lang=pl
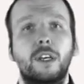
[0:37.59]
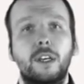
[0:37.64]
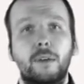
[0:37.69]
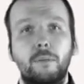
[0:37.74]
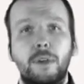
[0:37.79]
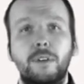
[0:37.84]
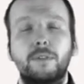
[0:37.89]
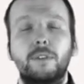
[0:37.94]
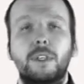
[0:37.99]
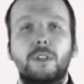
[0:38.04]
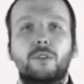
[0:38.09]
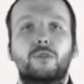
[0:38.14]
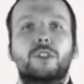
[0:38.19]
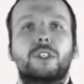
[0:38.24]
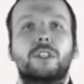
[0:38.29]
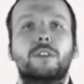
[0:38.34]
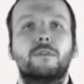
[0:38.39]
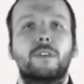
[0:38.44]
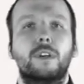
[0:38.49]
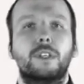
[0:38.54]
pewne
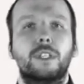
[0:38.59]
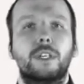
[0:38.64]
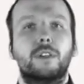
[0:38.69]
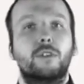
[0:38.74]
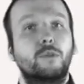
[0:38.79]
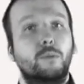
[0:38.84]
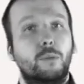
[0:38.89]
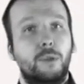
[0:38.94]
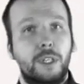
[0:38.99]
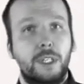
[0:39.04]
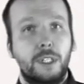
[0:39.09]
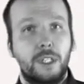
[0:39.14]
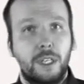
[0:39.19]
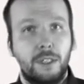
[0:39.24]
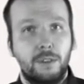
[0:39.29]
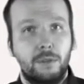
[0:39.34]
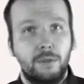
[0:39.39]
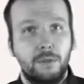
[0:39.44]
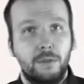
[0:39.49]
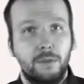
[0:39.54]
oczekiwania od
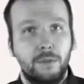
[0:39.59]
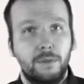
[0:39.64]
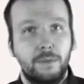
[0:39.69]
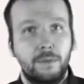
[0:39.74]
projektantów.